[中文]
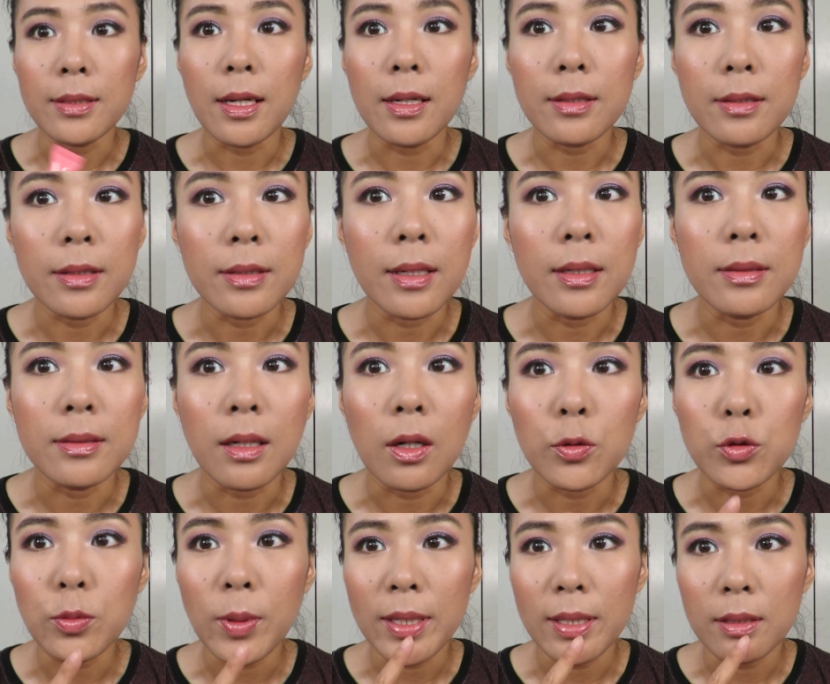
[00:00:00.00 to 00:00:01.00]
大家可以看到，
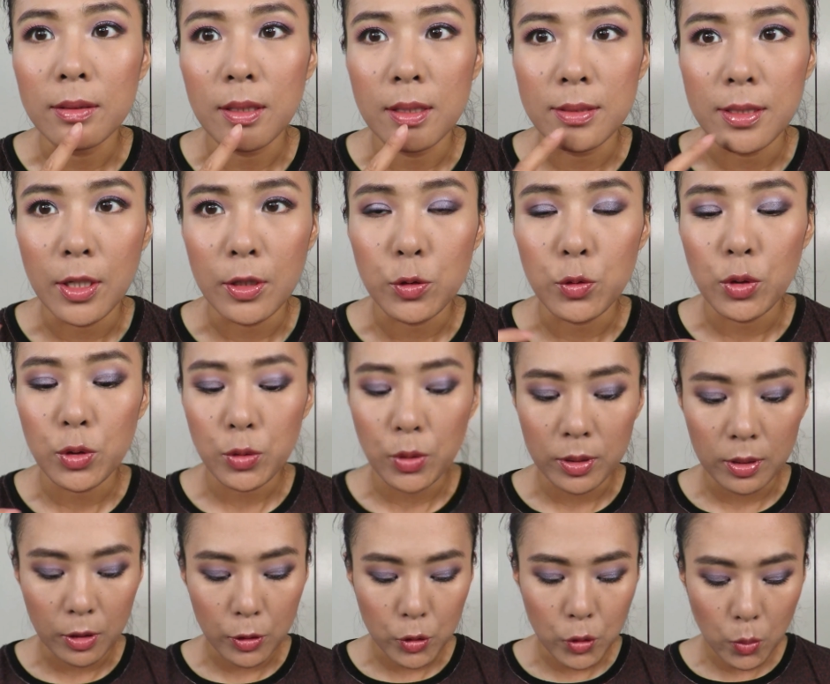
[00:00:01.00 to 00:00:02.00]
我就把它点在嘴
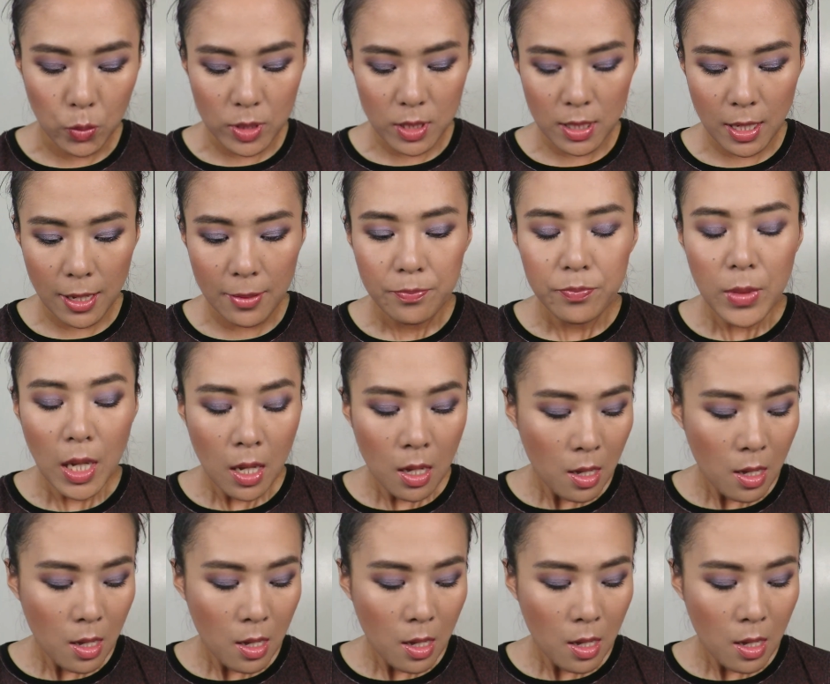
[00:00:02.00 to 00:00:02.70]
唇的中间。